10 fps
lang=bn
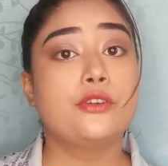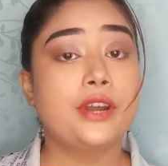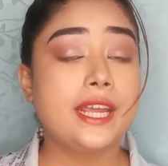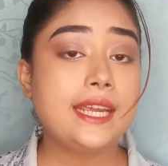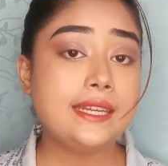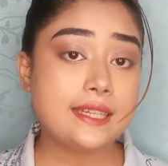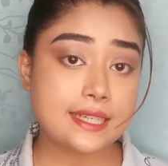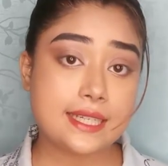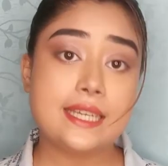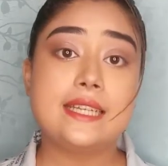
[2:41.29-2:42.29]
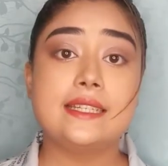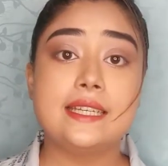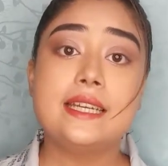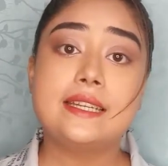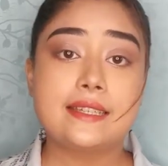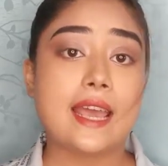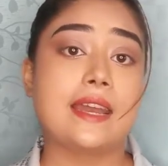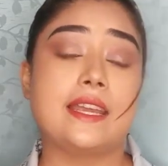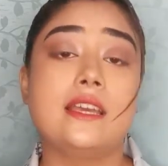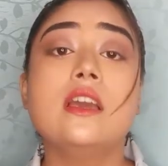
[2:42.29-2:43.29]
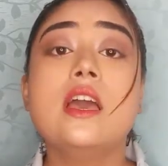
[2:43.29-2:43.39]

গ্রিন টি ডি ট্যানিং